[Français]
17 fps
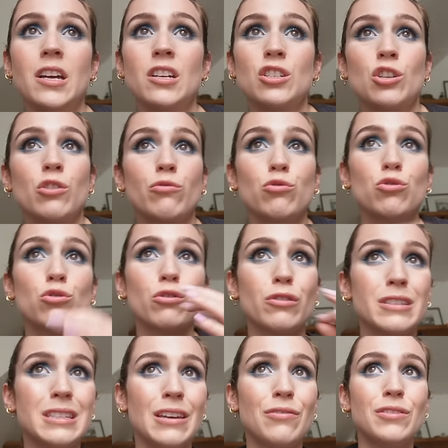je vous
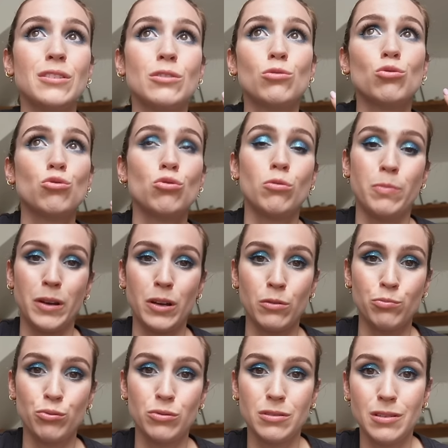jure, ça finit toujours par
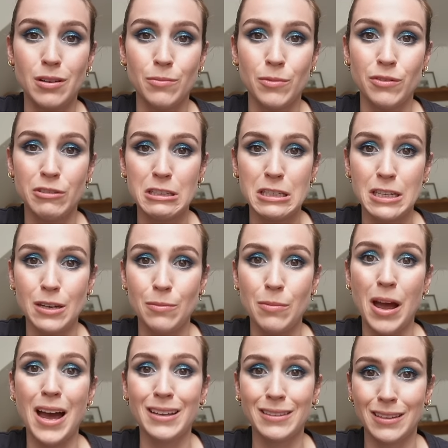repousser les mauvaises herbes
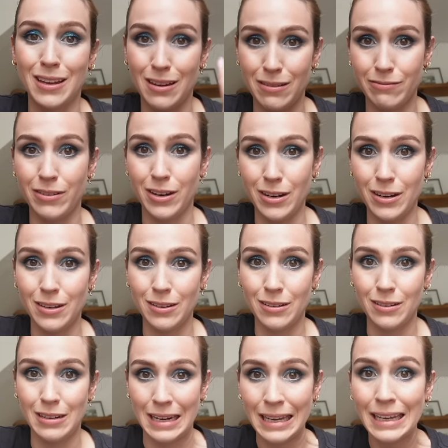à travers
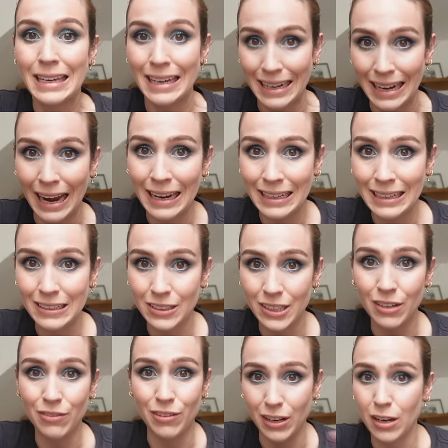les cracks,
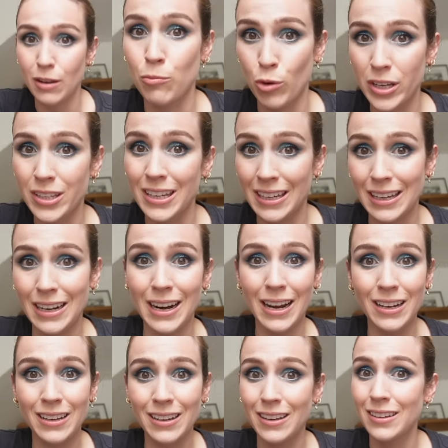ok? Fait que le moins de
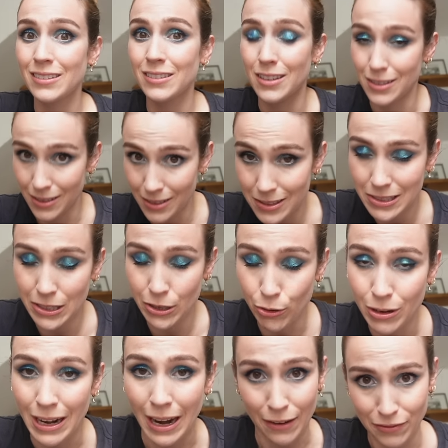cracks, the
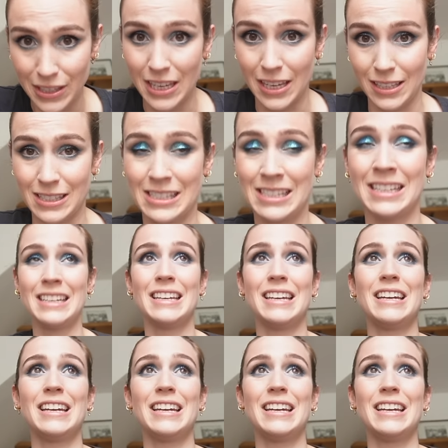easier life gets.